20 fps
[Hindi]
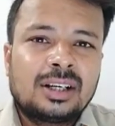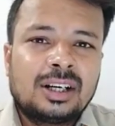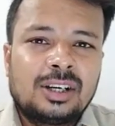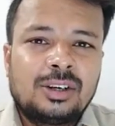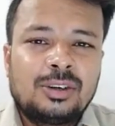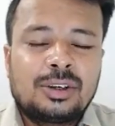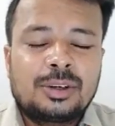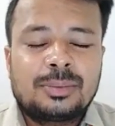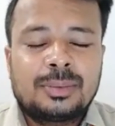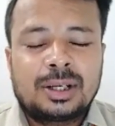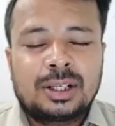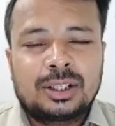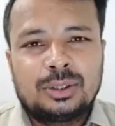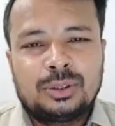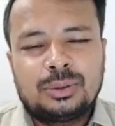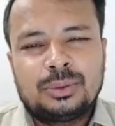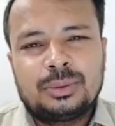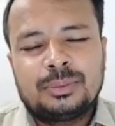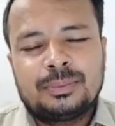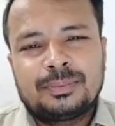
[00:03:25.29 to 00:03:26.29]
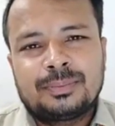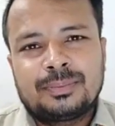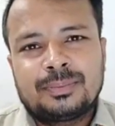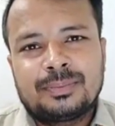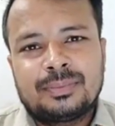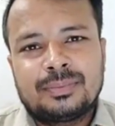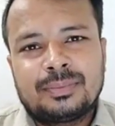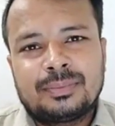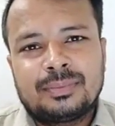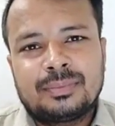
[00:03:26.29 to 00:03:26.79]
अनुक्रमांक दो
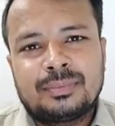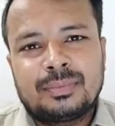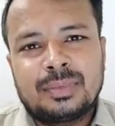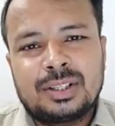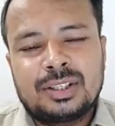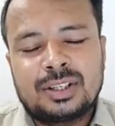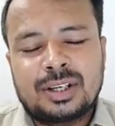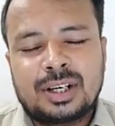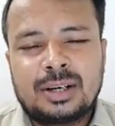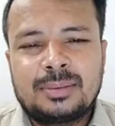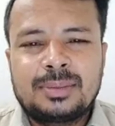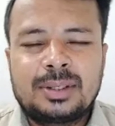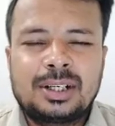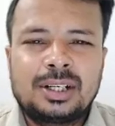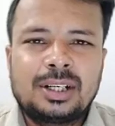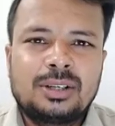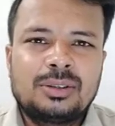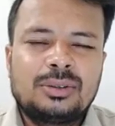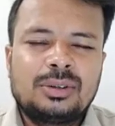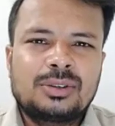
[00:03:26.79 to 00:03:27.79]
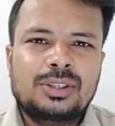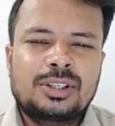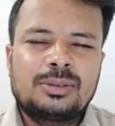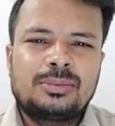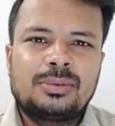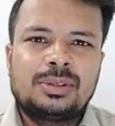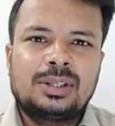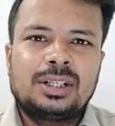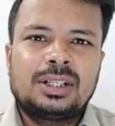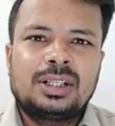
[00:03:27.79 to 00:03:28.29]
बच्चा राम खड़ा हुआ उसने
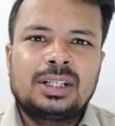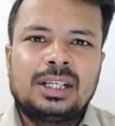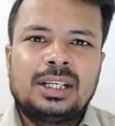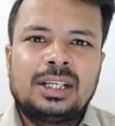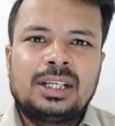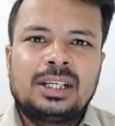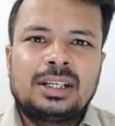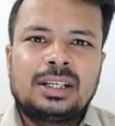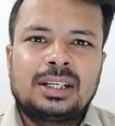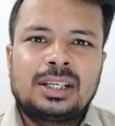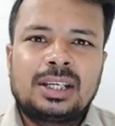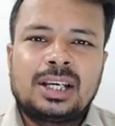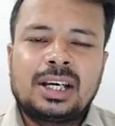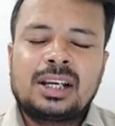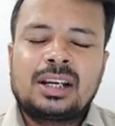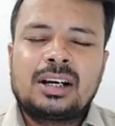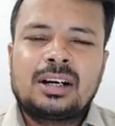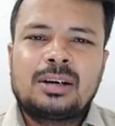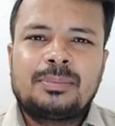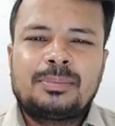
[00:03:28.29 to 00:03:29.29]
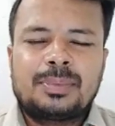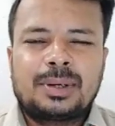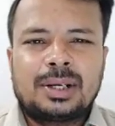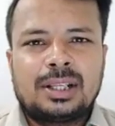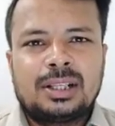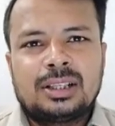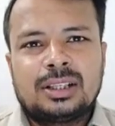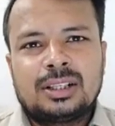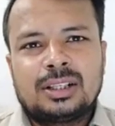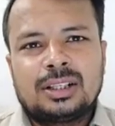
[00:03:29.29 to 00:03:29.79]
बोला 11
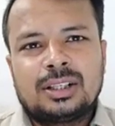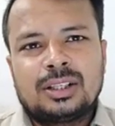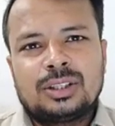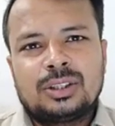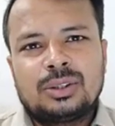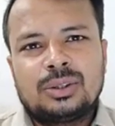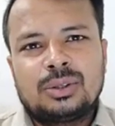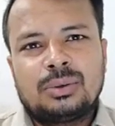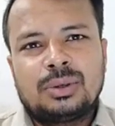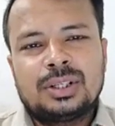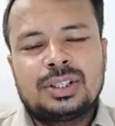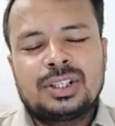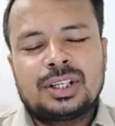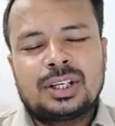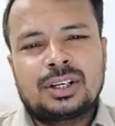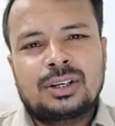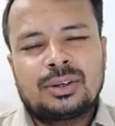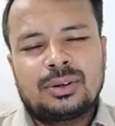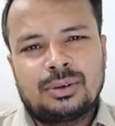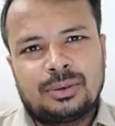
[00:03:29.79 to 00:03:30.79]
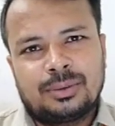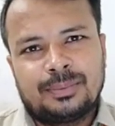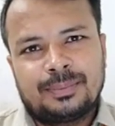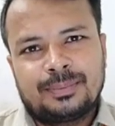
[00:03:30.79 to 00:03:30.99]
अप्रैल 2009